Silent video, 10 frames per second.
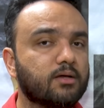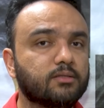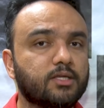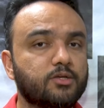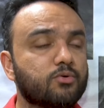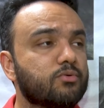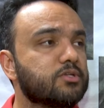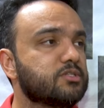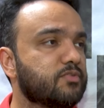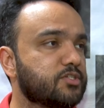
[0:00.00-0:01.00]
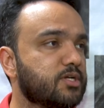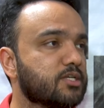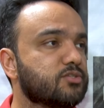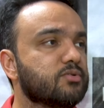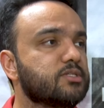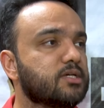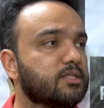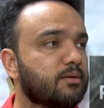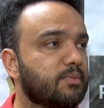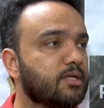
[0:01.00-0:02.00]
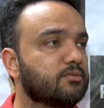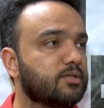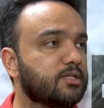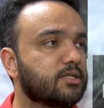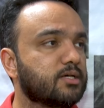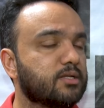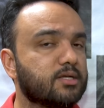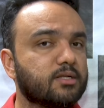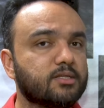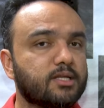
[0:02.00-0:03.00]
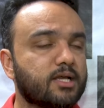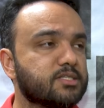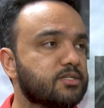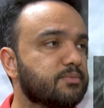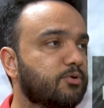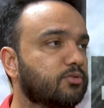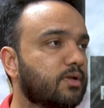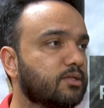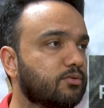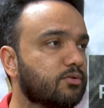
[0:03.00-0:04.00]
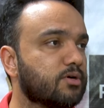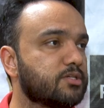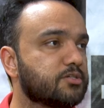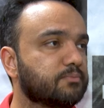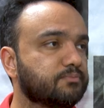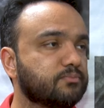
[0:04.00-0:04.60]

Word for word: anteriores, investigações em andamento ali na, na, na delegacia de Porto Alegre do Norte,